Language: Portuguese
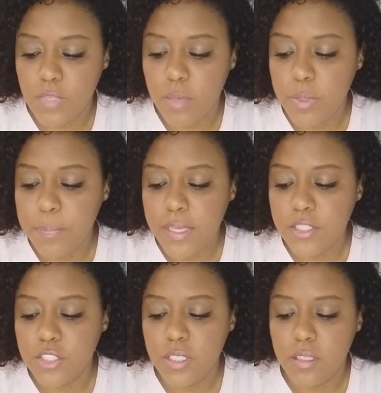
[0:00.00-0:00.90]
Eu me
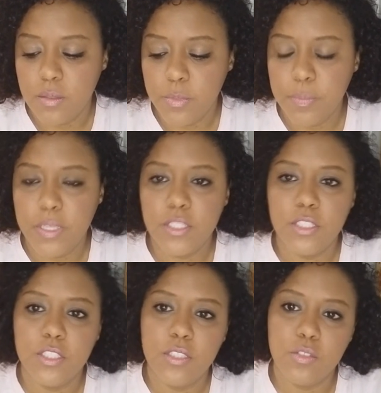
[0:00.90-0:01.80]
perdi, eu me
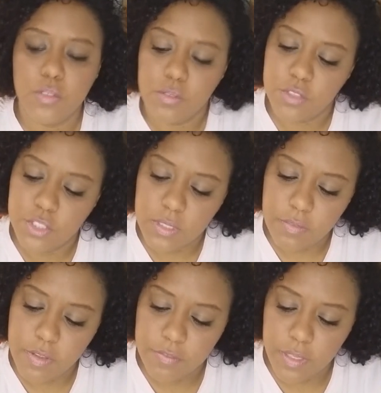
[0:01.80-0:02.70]
perdi disso. Outro dia eu
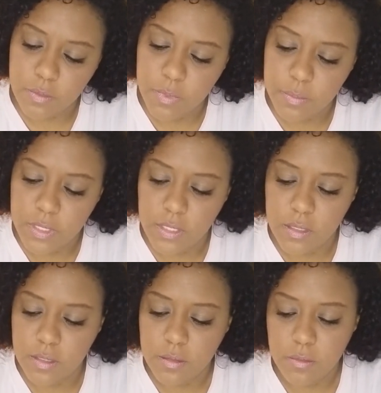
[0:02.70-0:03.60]
tava vendo uma
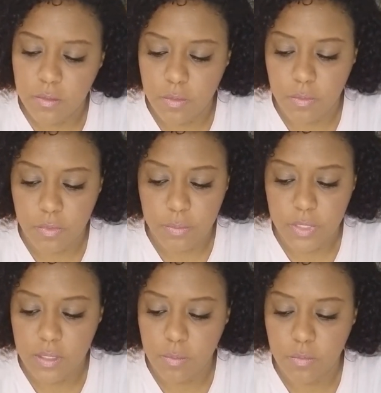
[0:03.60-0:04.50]
menina uma
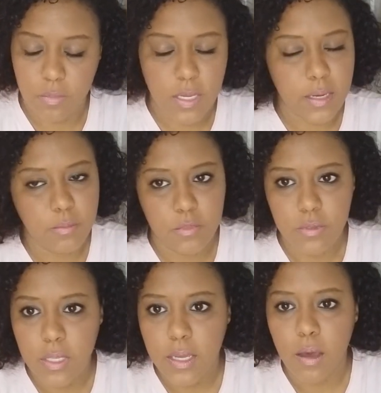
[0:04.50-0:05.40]
menina, cara,
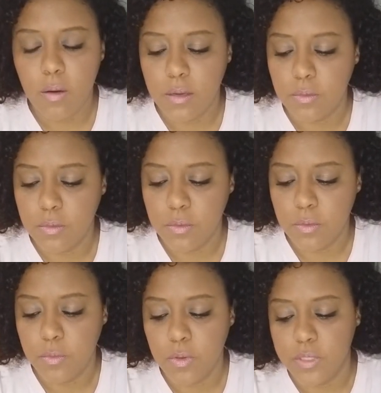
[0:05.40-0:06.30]
muito legal
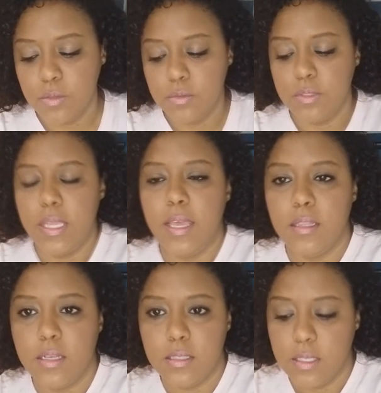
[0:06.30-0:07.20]
o conteúdo
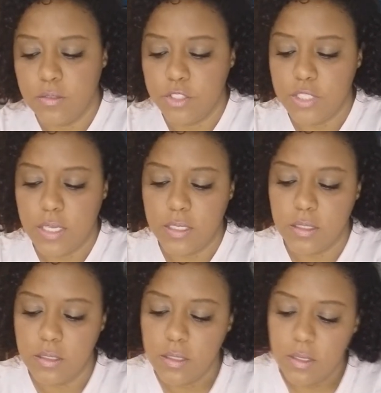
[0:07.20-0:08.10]
dela, era até no
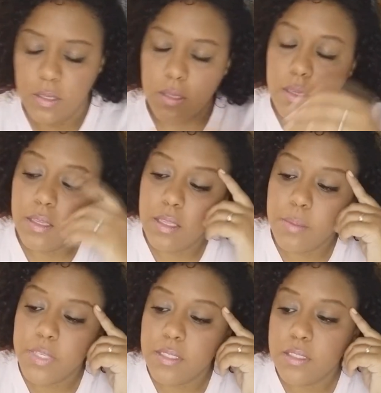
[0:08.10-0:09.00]
Instagram. E
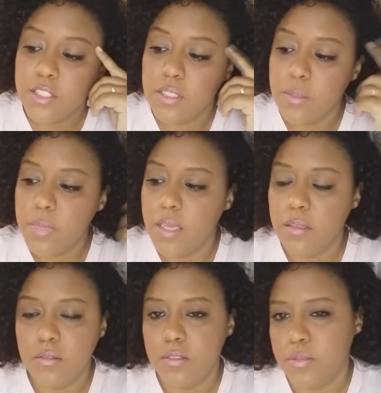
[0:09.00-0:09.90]
a menina tinha
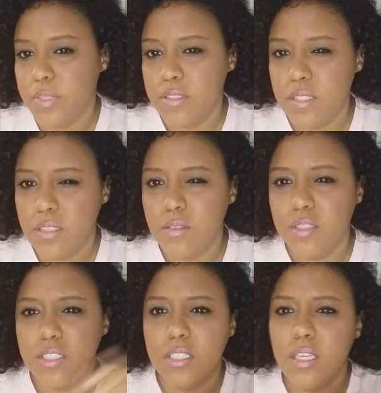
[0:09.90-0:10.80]
menos, menos
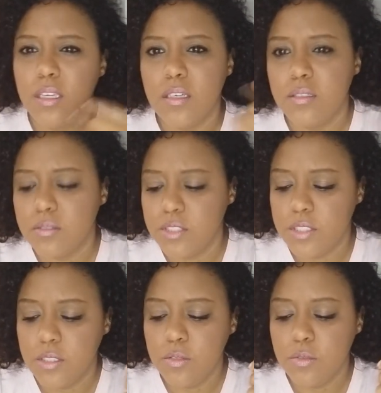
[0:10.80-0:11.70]
seguidores que eu, não
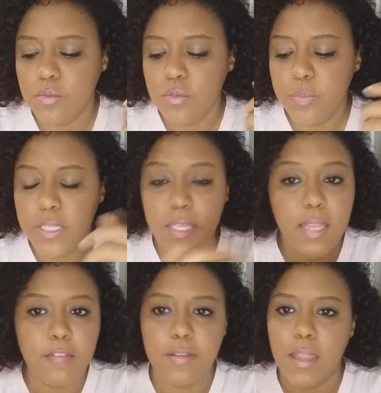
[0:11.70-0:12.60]
tinha YouTube. E
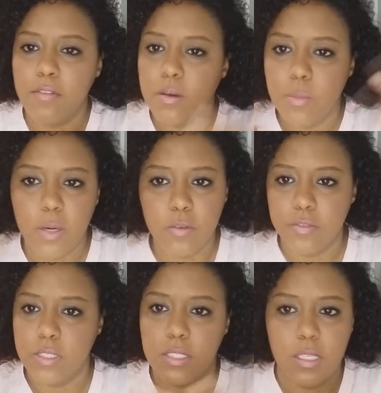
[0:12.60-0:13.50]
ela falava com uma
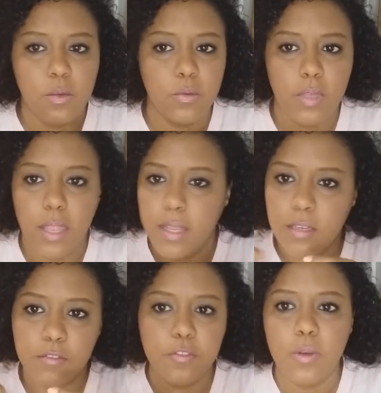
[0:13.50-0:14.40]
convicção que ela
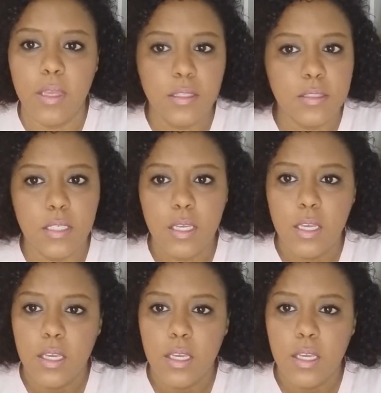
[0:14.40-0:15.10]
era influencer,